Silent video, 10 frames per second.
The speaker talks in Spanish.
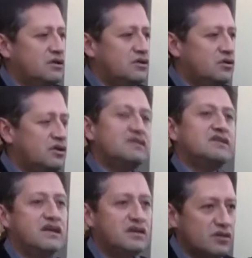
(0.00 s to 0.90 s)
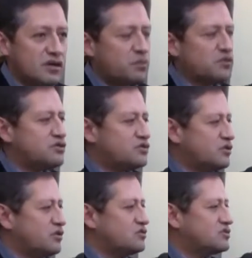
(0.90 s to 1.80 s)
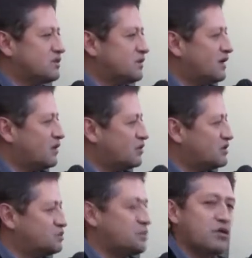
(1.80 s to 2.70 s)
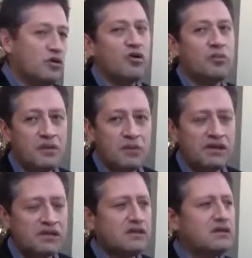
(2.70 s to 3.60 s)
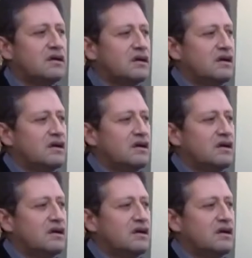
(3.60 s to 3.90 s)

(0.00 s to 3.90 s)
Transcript: Yo entiendo la posición de los trabajadores, pero obviamente,